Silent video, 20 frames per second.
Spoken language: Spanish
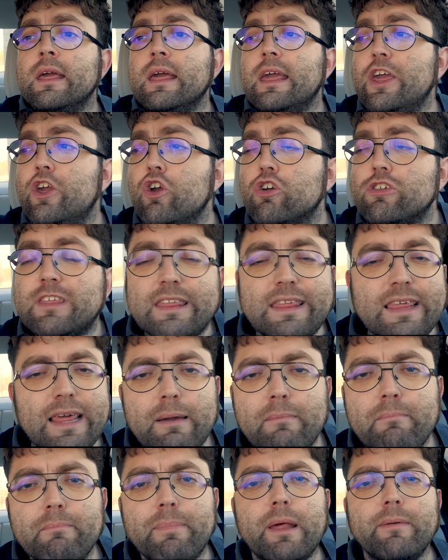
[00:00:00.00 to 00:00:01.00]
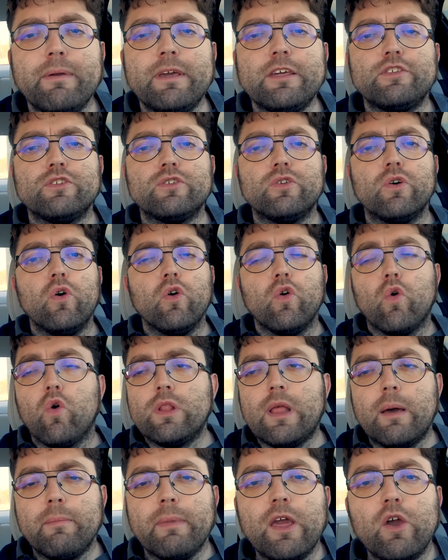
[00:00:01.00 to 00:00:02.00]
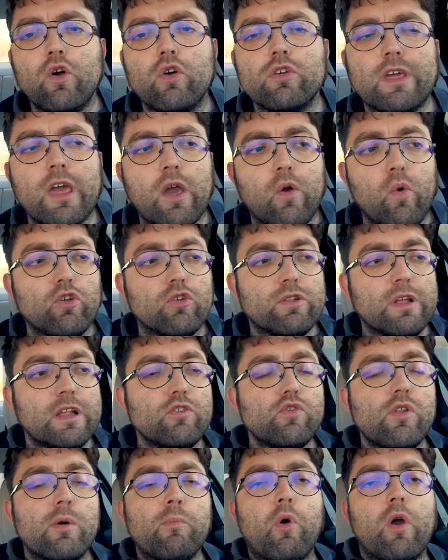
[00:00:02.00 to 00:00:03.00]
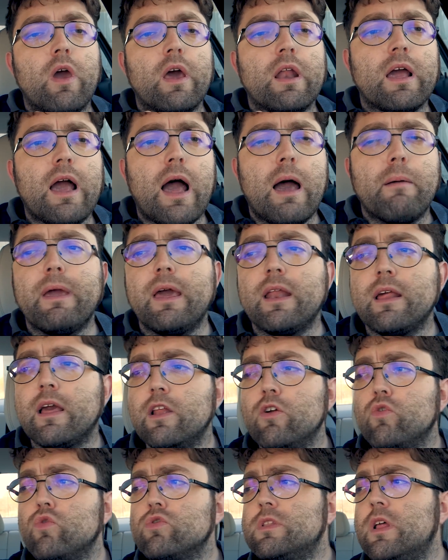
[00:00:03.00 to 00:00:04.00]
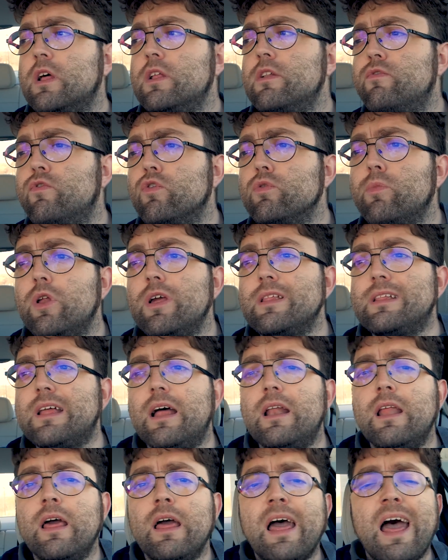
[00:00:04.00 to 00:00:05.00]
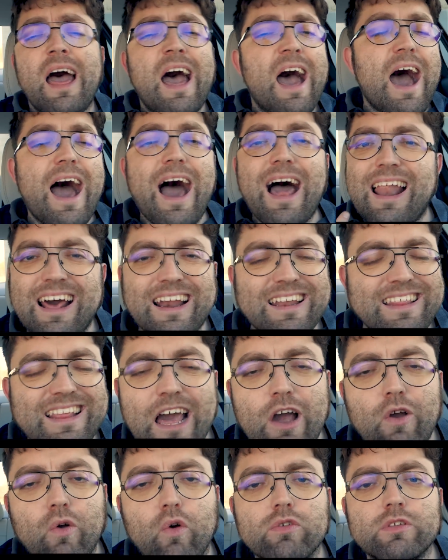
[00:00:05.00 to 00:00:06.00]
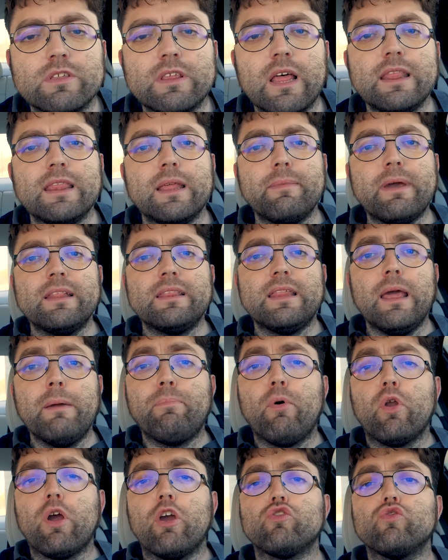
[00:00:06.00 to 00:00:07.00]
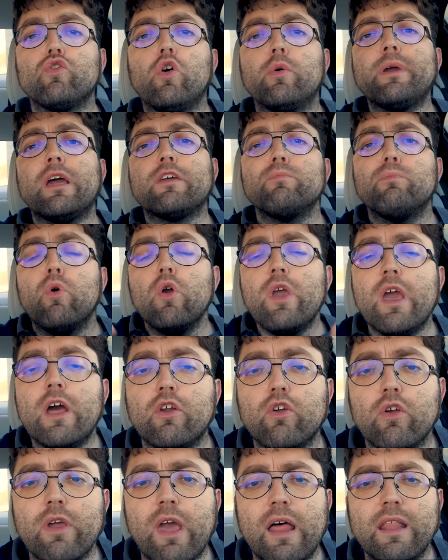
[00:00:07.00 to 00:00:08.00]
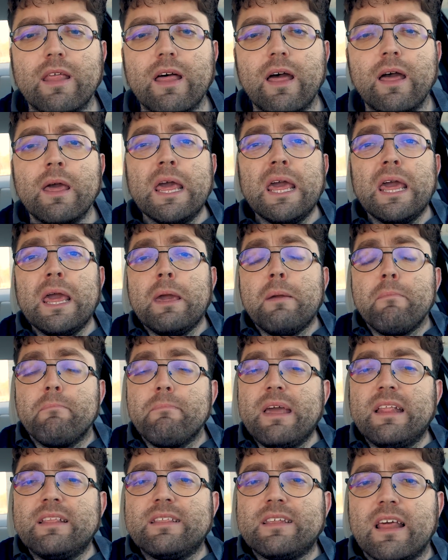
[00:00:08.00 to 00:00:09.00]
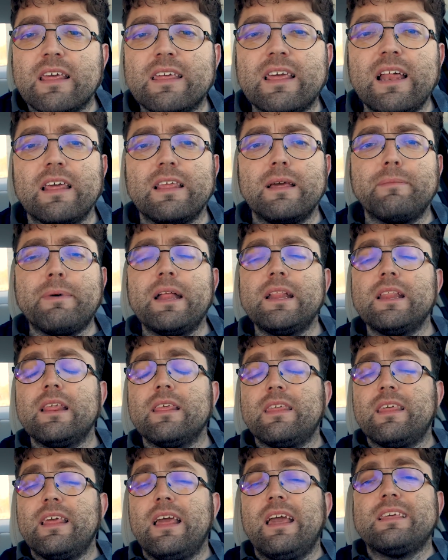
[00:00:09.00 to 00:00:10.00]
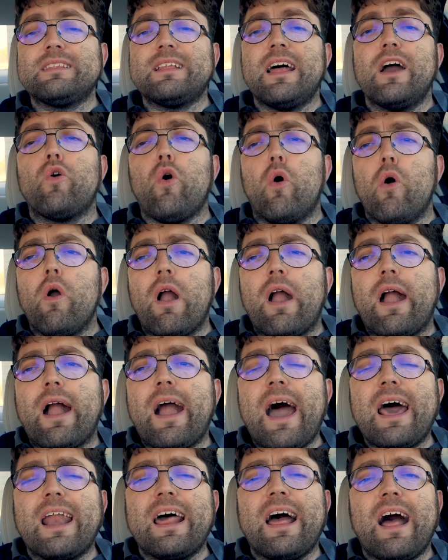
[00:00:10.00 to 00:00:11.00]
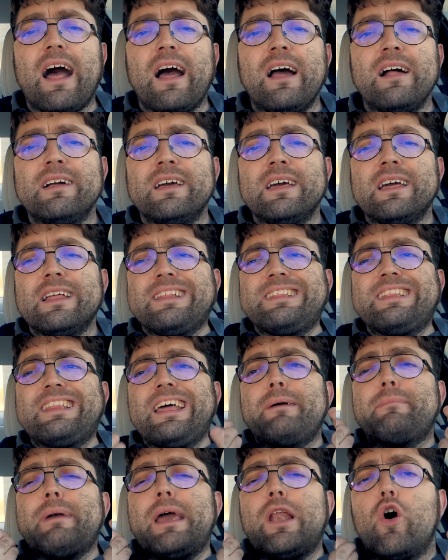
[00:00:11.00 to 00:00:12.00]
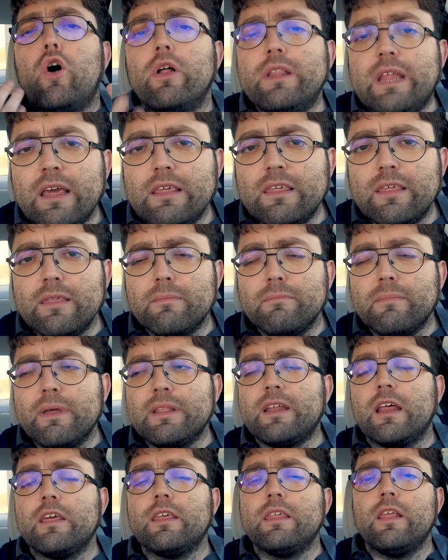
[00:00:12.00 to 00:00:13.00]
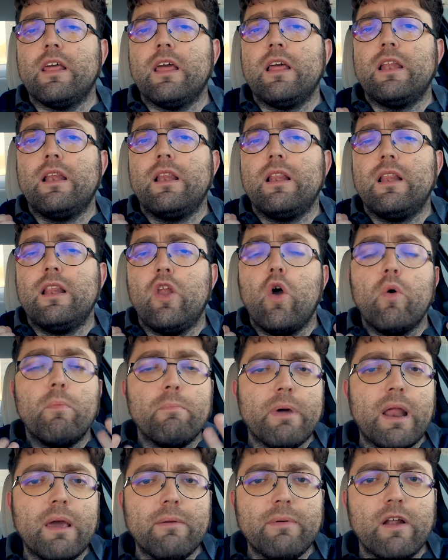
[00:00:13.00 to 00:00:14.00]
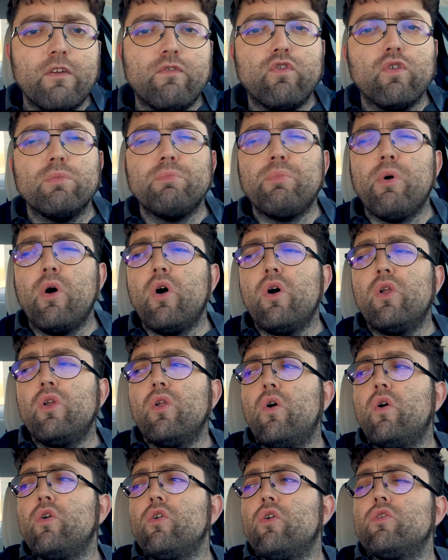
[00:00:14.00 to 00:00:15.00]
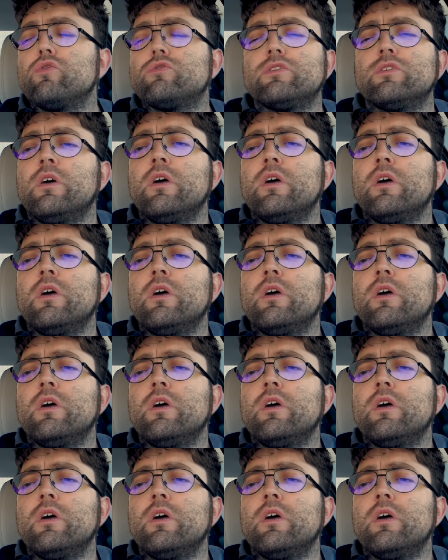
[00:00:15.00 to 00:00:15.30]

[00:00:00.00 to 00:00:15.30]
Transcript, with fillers: Y yo siempre he visto con amigos que cuando tienen una mujer gamer que le gusta el fútbol y tal, alardean constantemente porque su novia es muy enrollada mientras que las demás están con cara de melones, mientras el hombre ve el fútbol o,